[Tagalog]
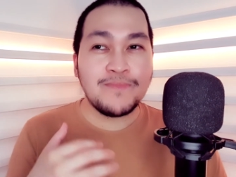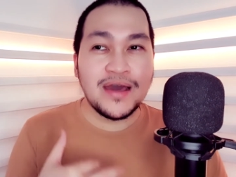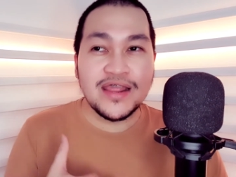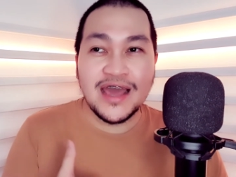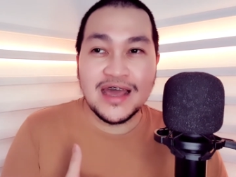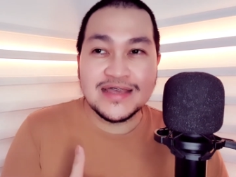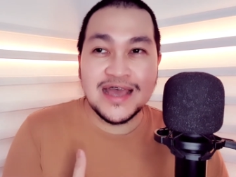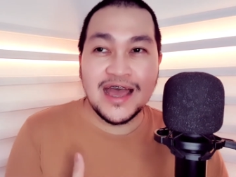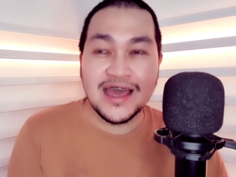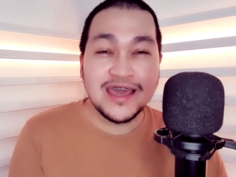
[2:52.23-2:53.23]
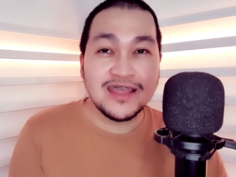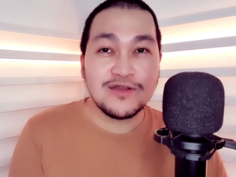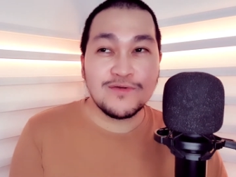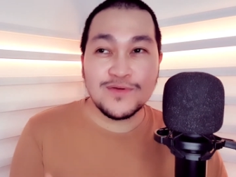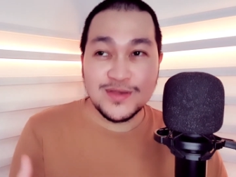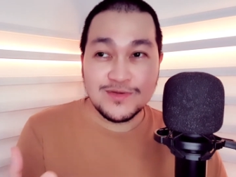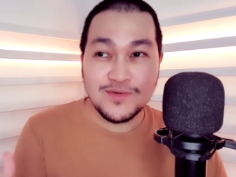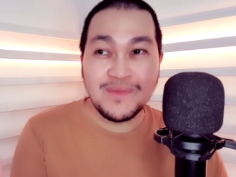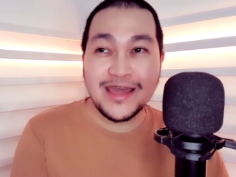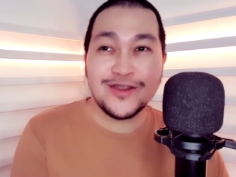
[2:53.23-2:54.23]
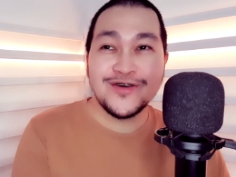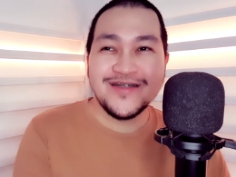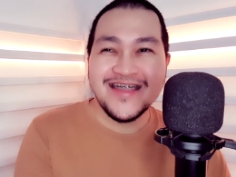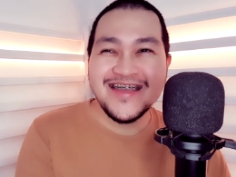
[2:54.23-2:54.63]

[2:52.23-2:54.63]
ipa-react sa akin kung, kung meron.